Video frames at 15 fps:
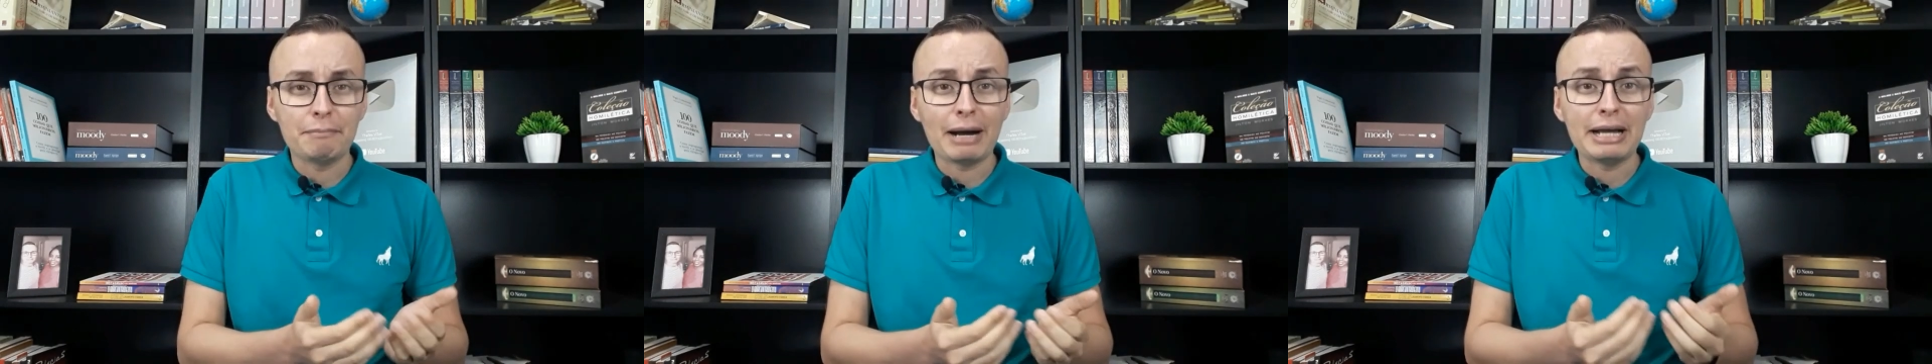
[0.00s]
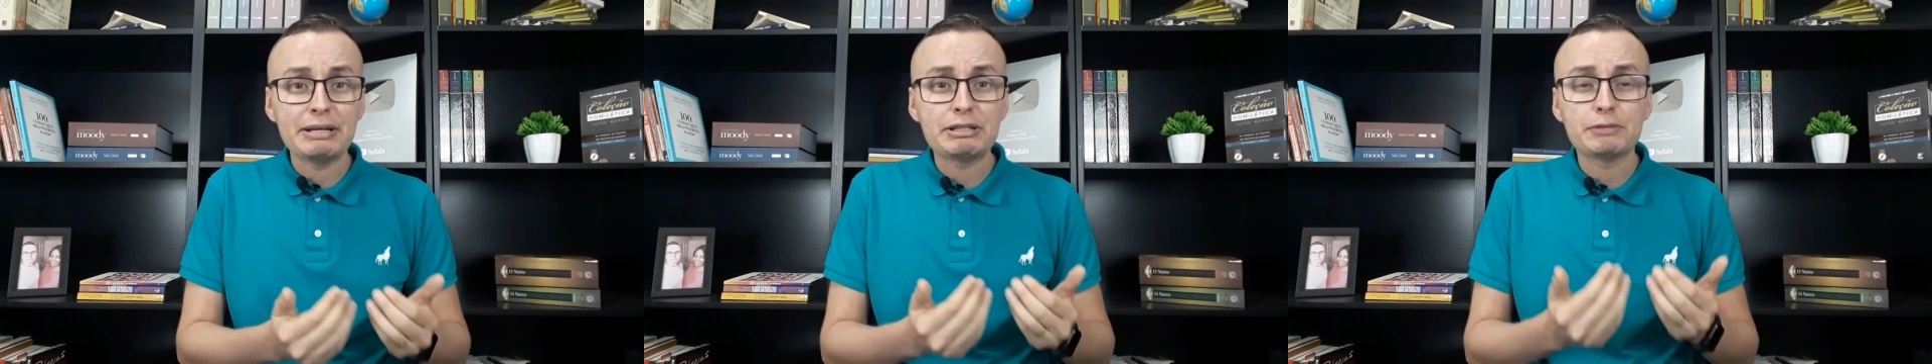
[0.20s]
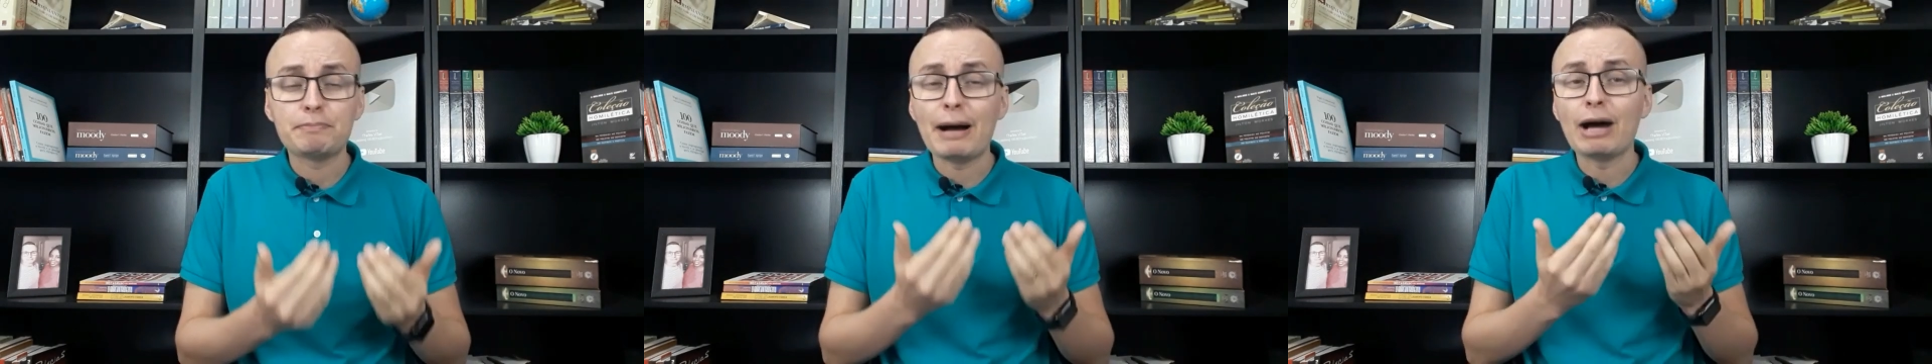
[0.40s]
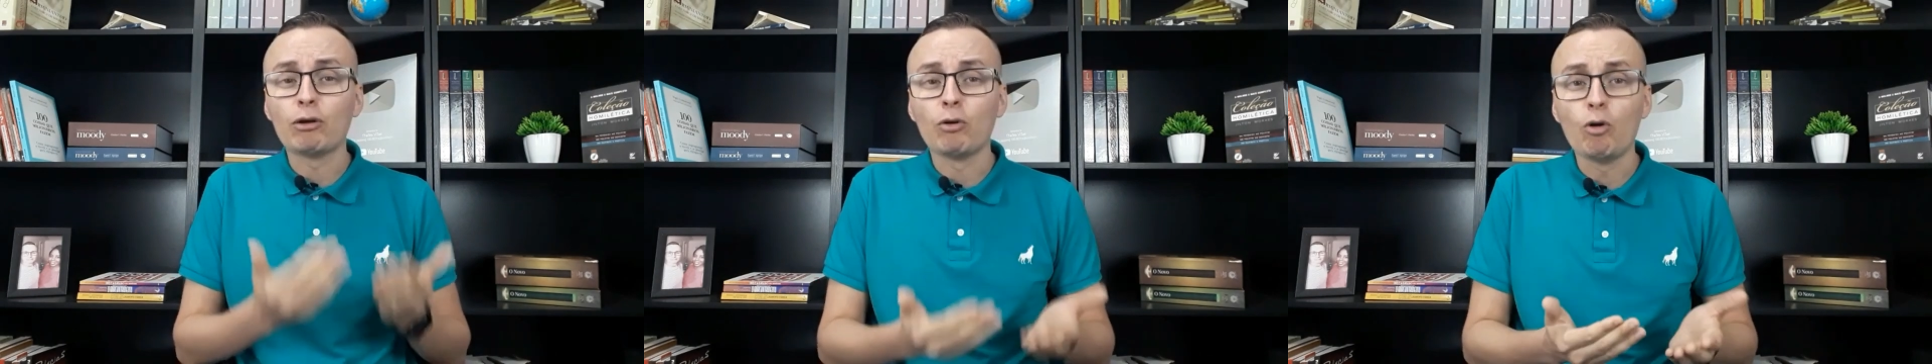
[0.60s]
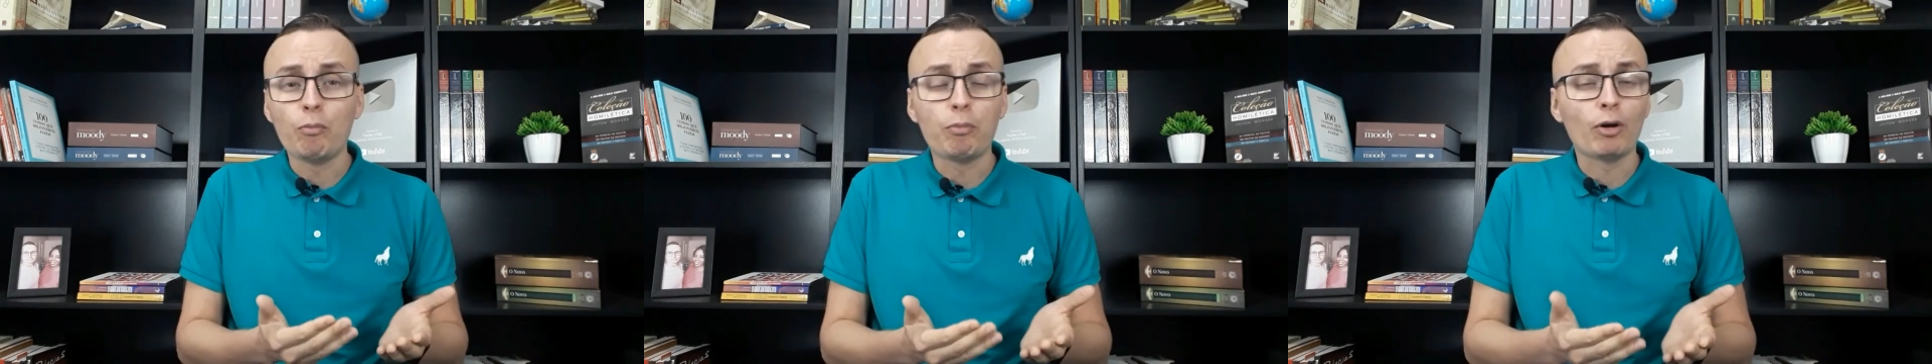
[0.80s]
mas
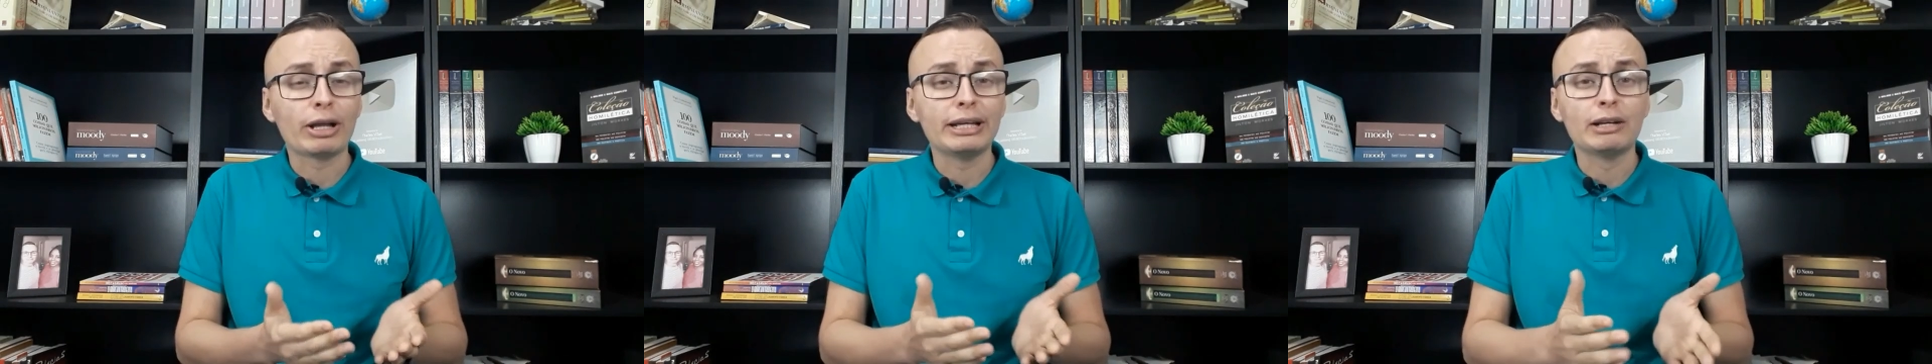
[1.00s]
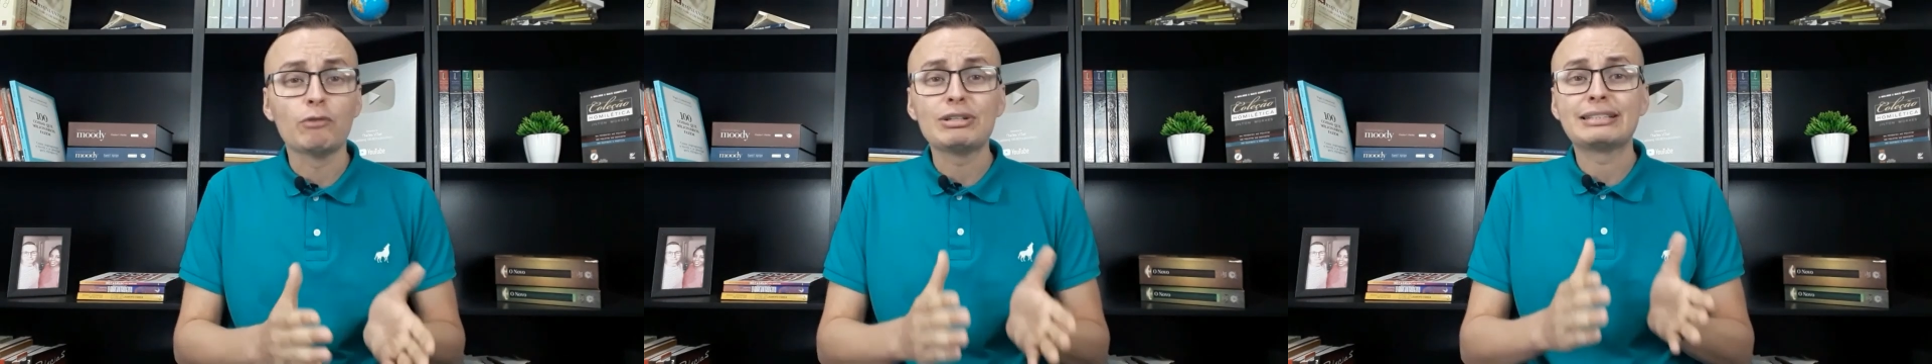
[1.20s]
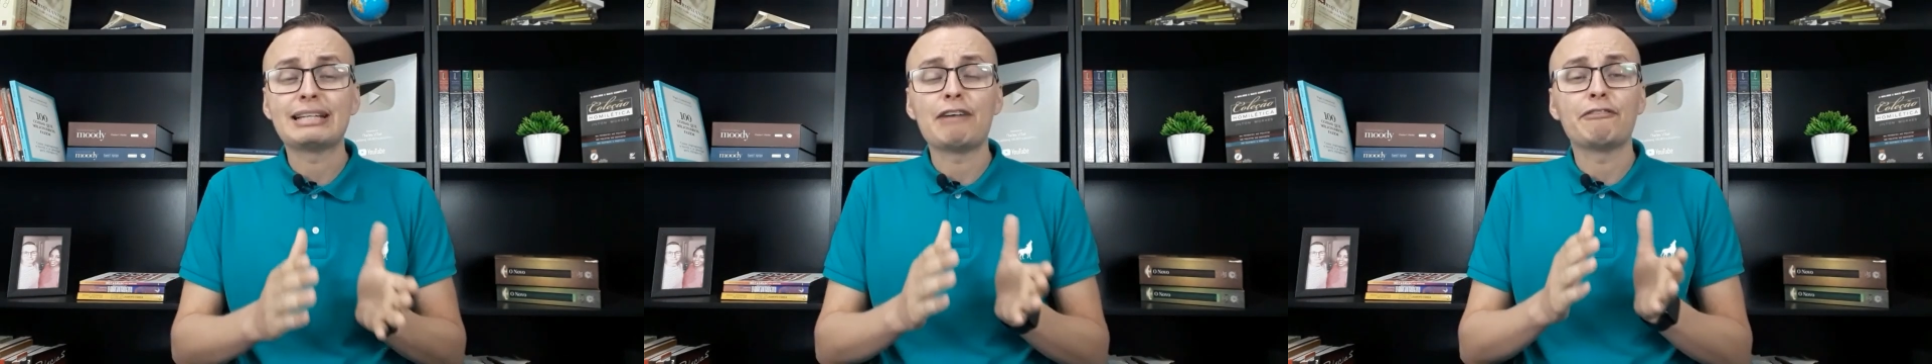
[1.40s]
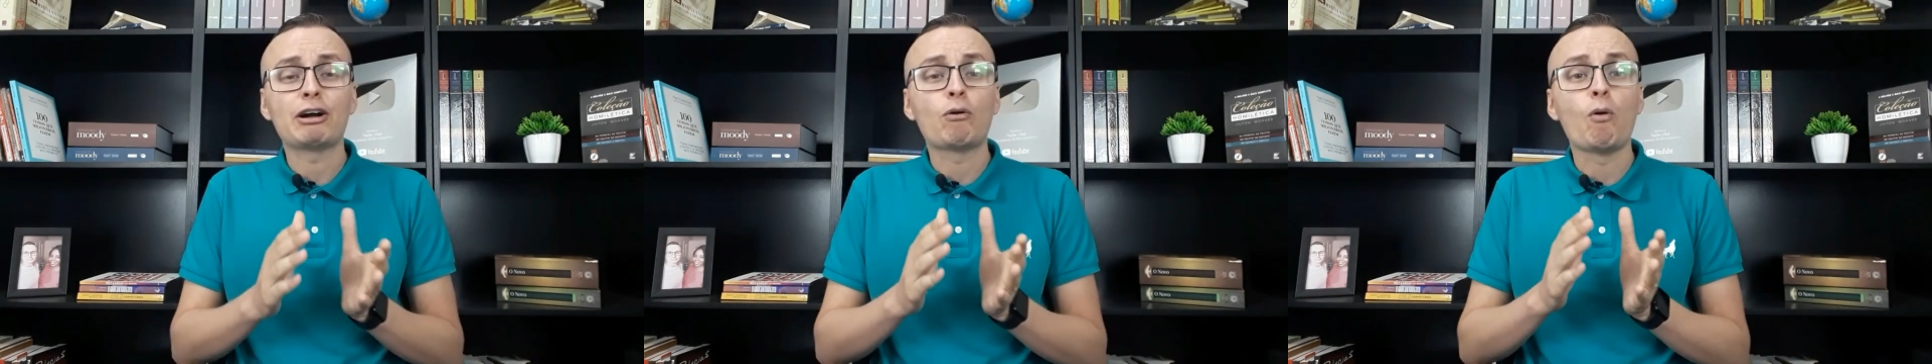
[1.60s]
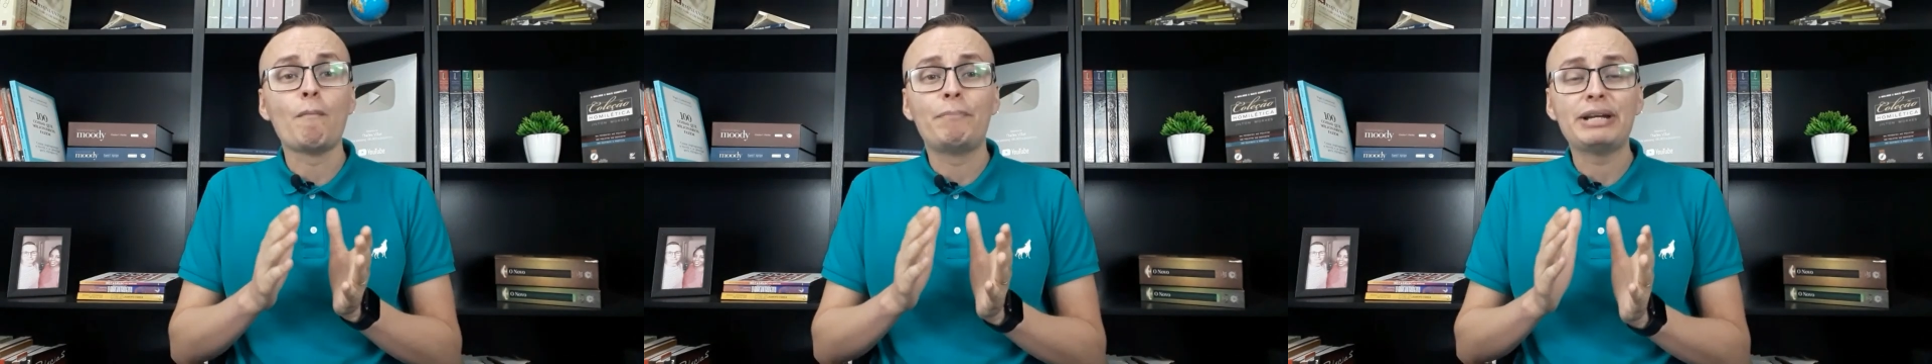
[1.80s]
parou porque não estava
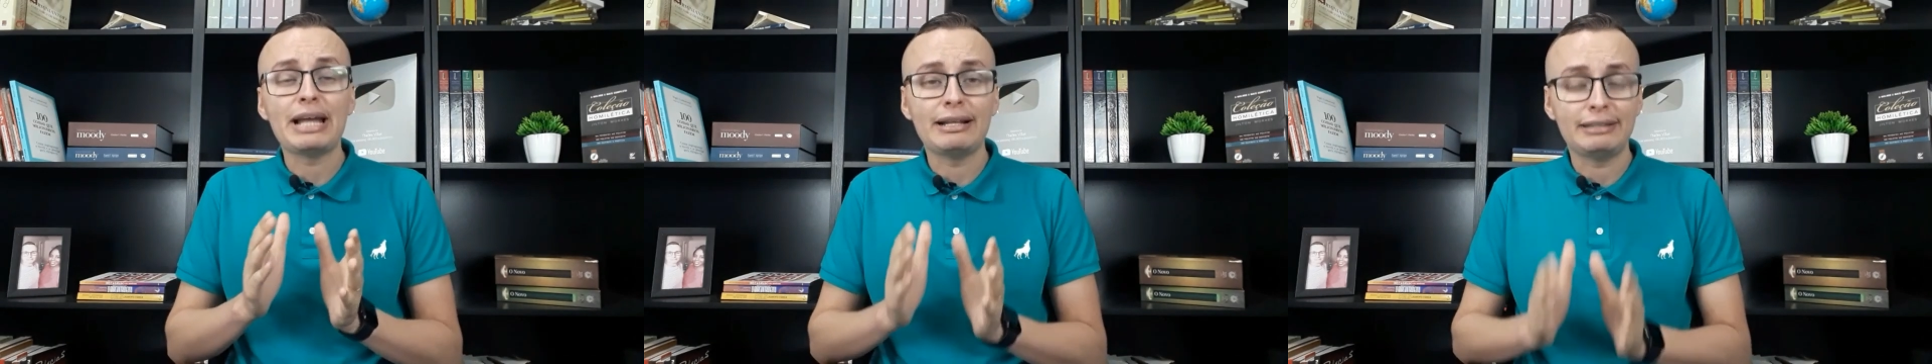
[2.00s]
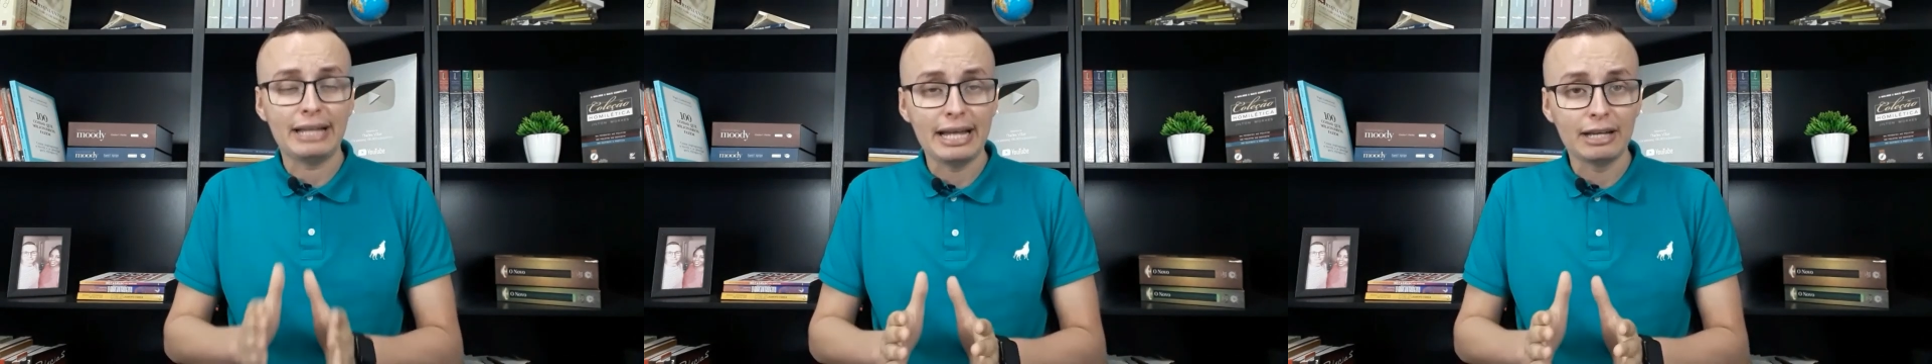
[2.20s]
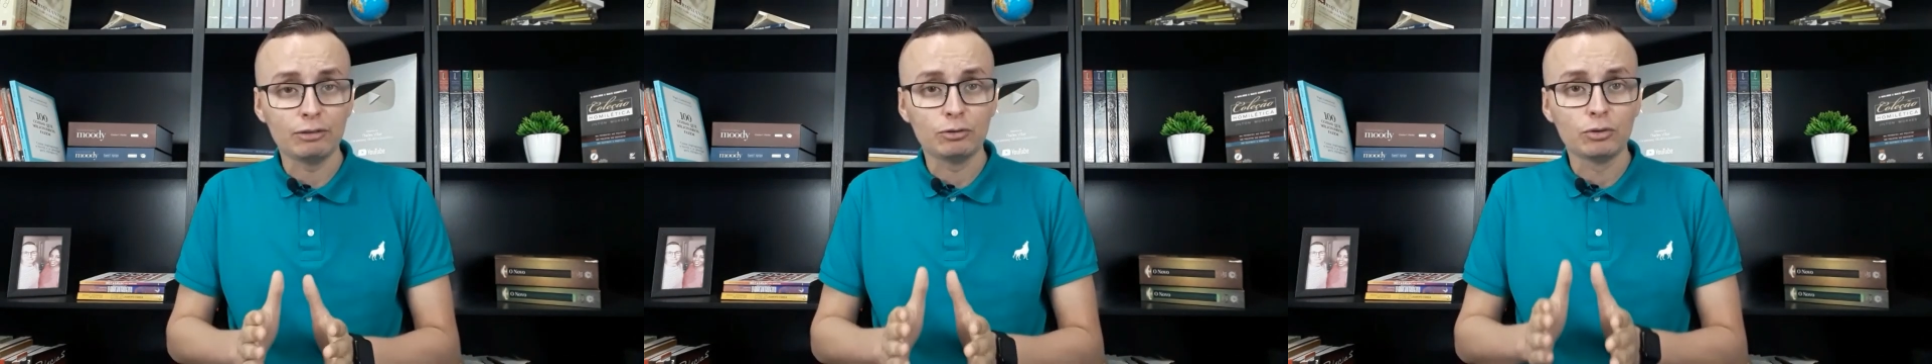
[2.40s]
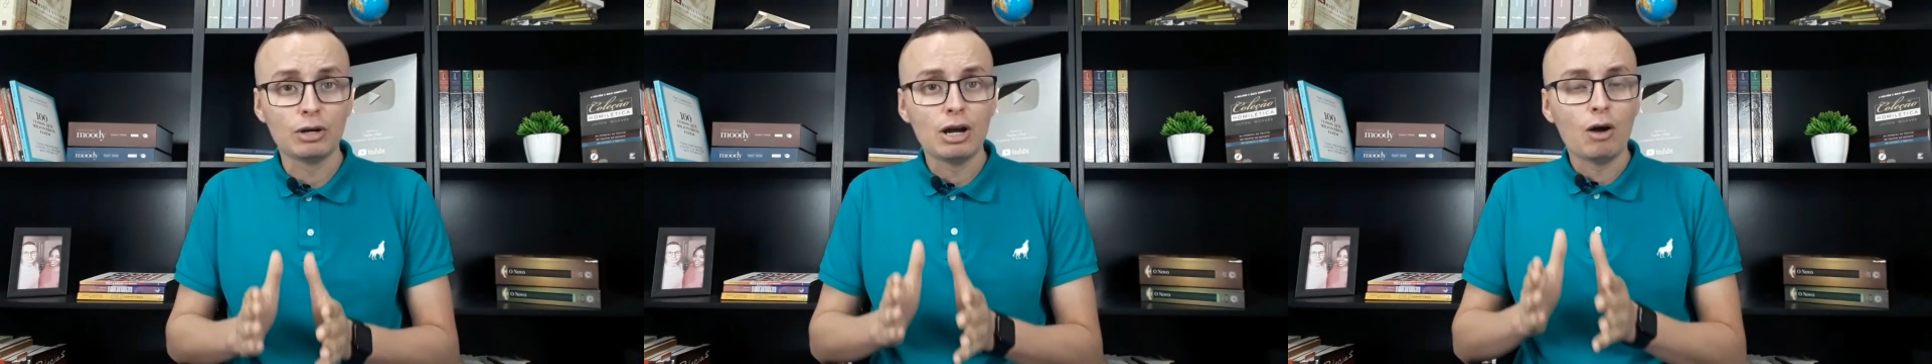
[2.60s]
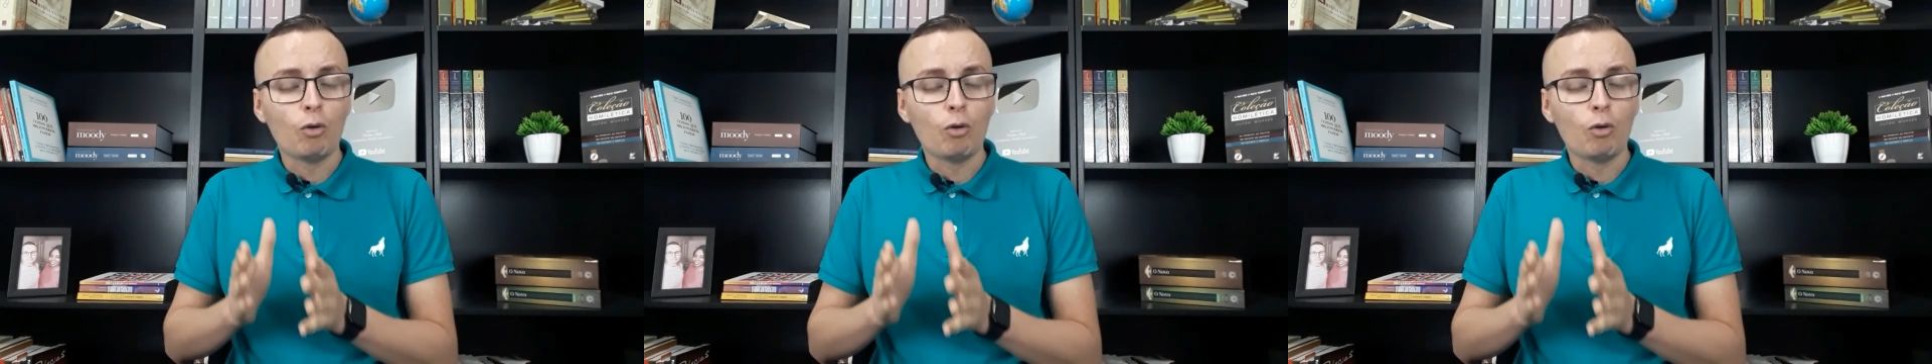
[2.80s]
compreendendo